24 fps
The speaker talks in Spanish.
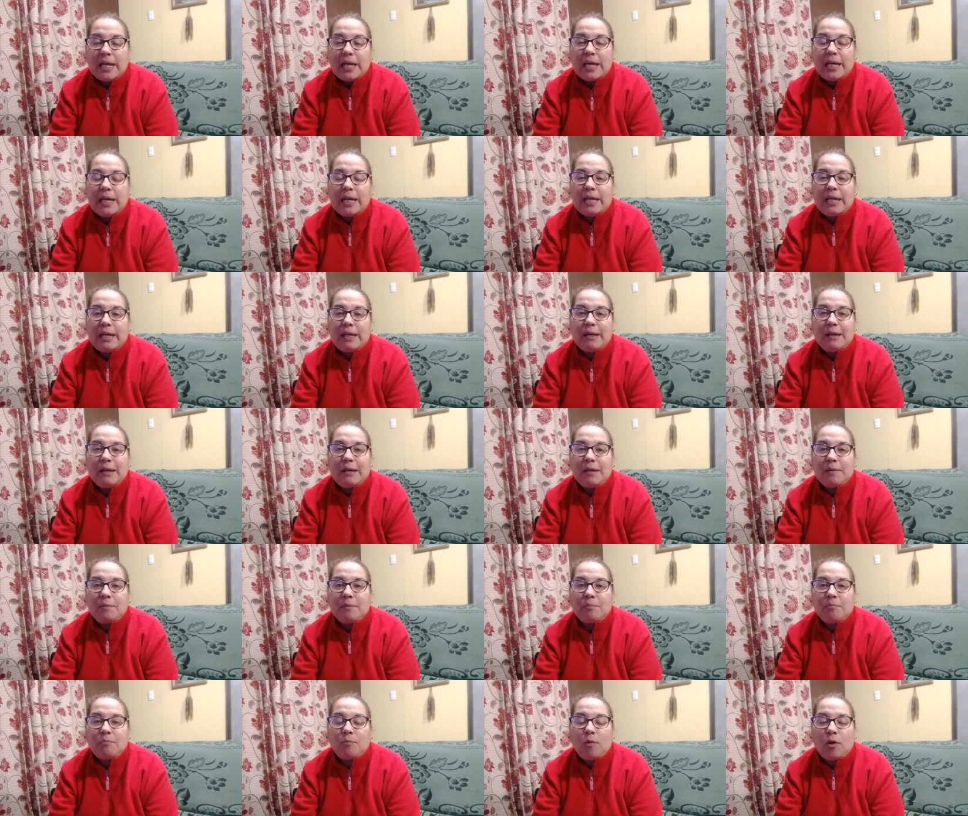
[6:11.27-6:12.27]

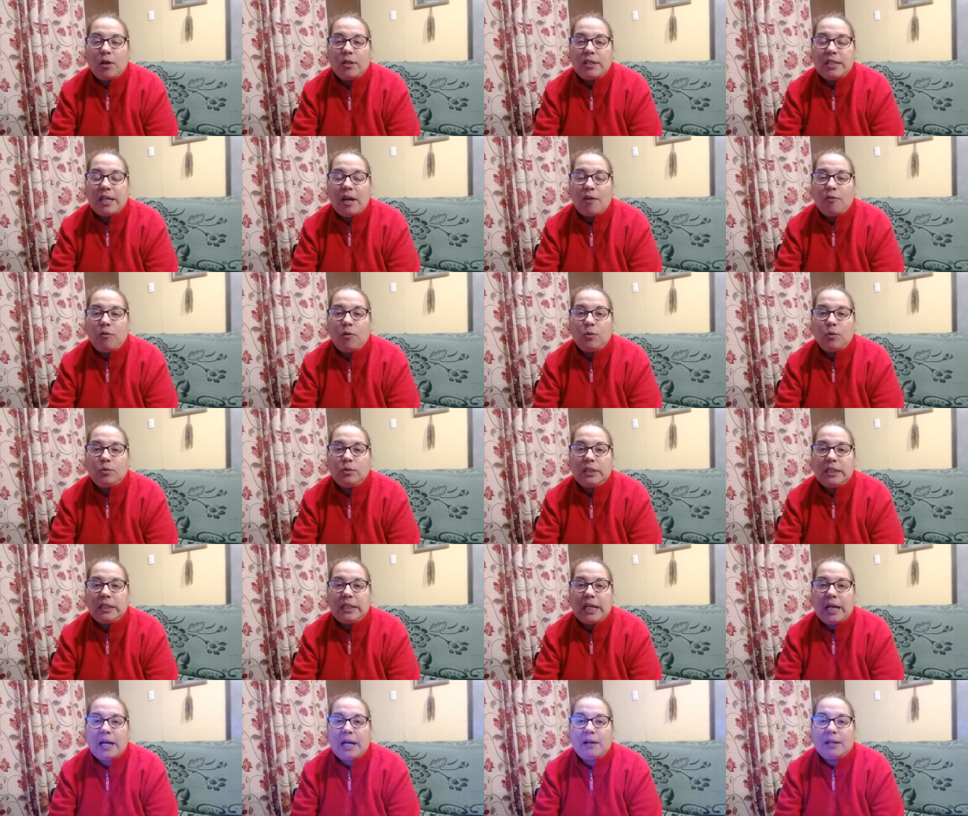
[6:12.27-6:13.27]
Eh, hoy día fue un
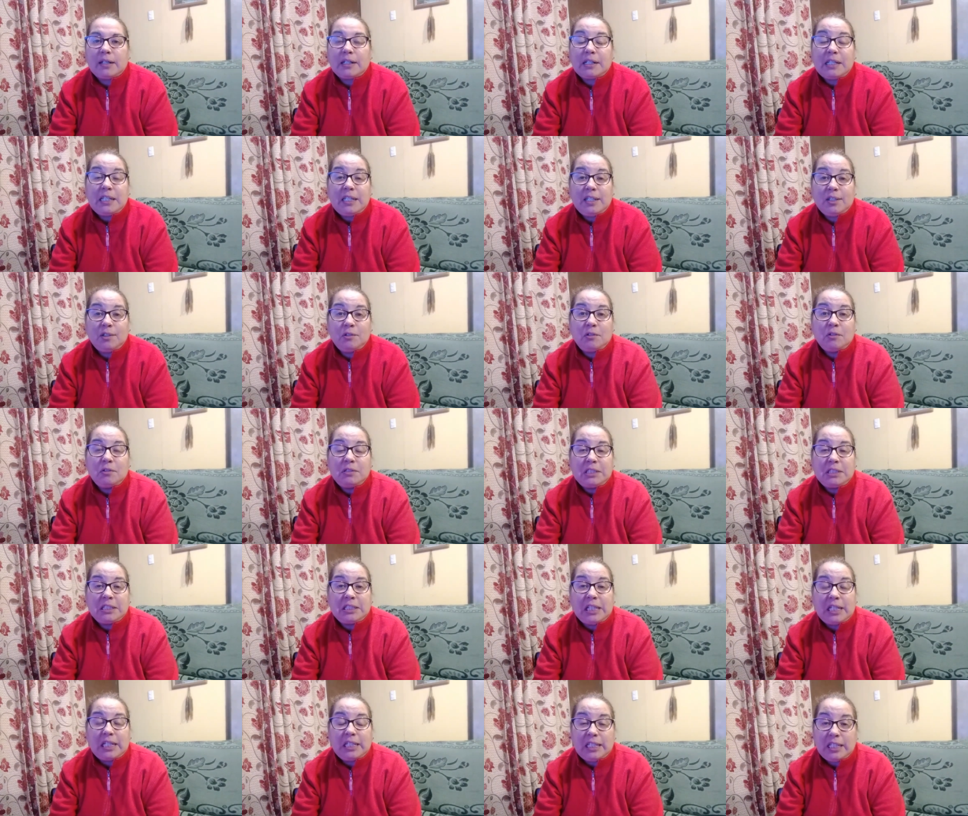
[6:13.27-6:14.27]
día rico,
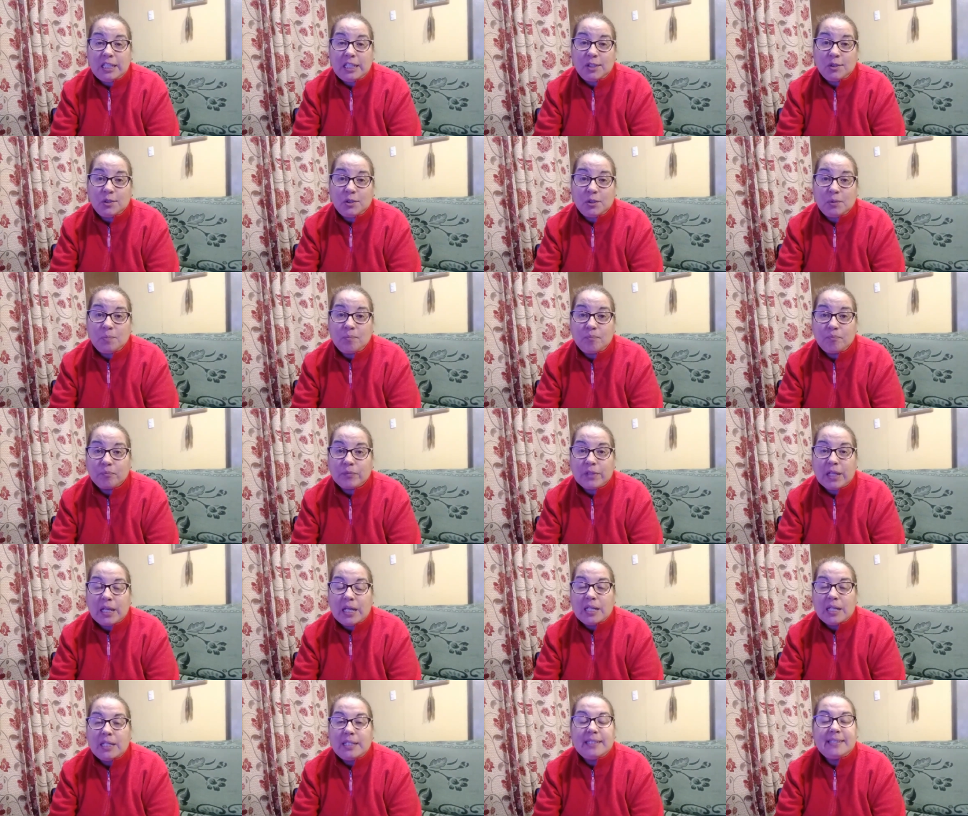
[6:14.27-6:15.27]
entretenido,
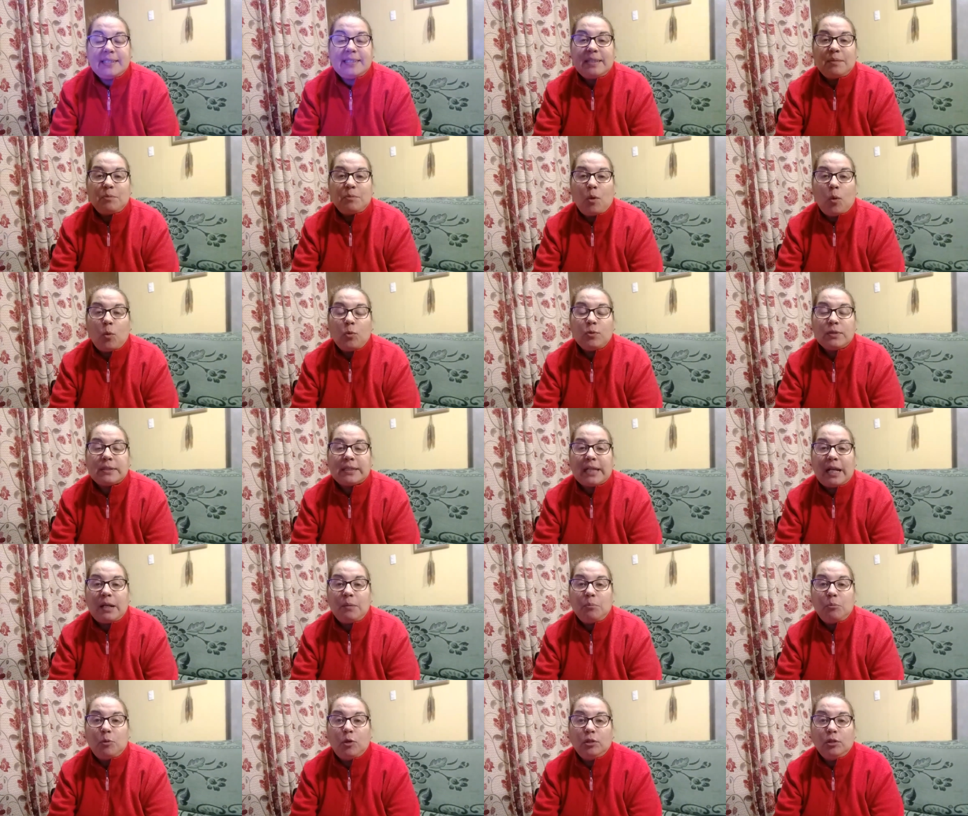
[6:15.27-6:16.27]
hicimos un
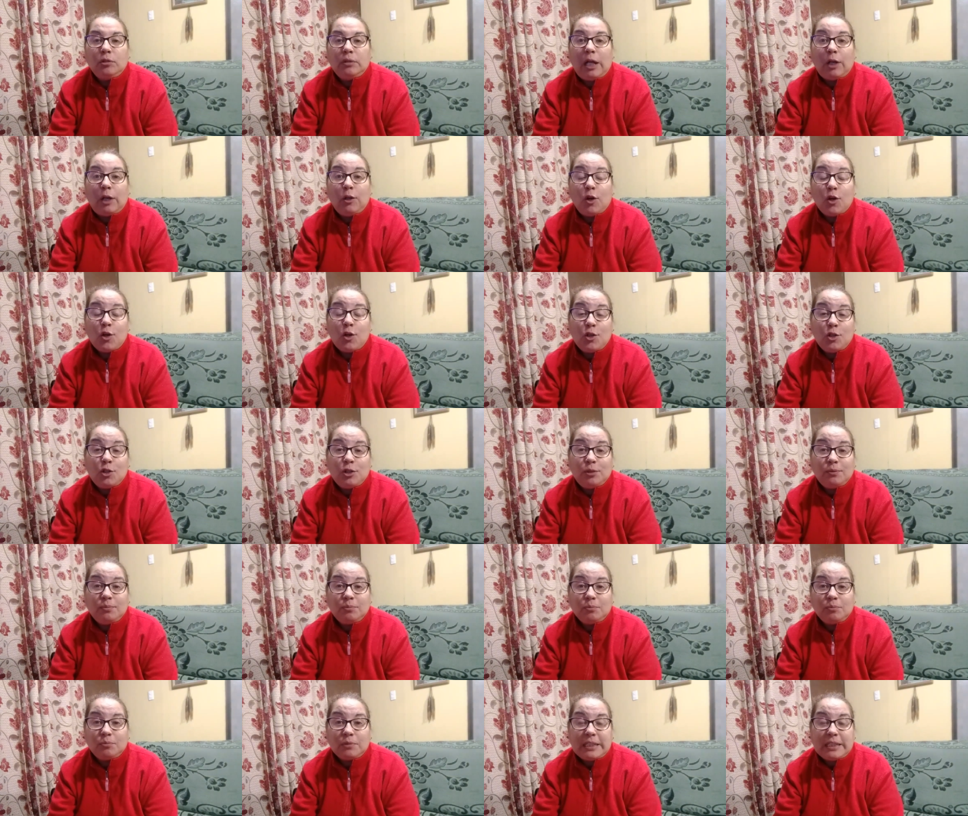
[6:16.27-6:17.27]
salmón al horno,
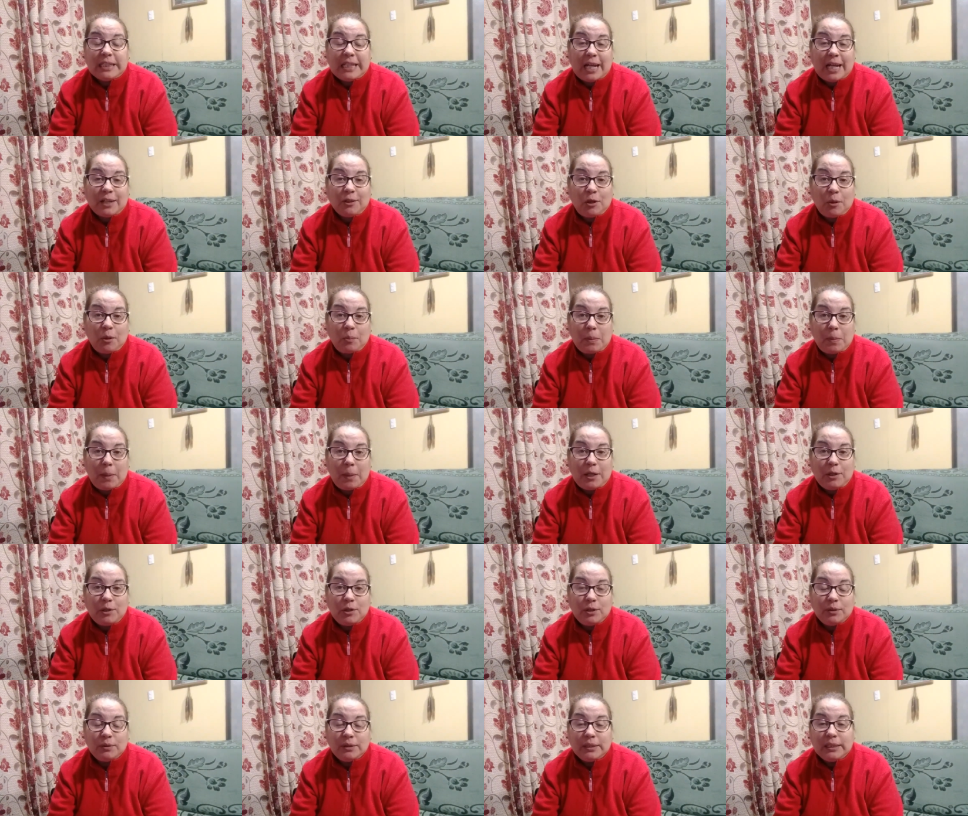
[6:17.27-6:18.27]
Ricardo lo
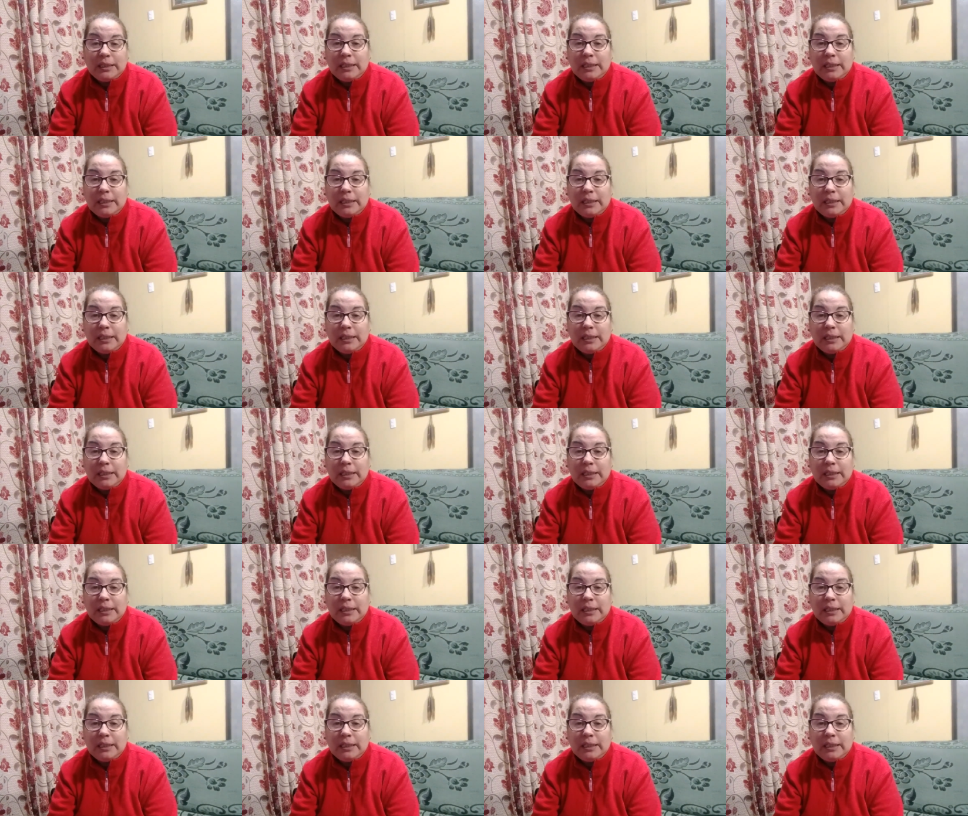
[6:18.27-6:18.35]
preparó,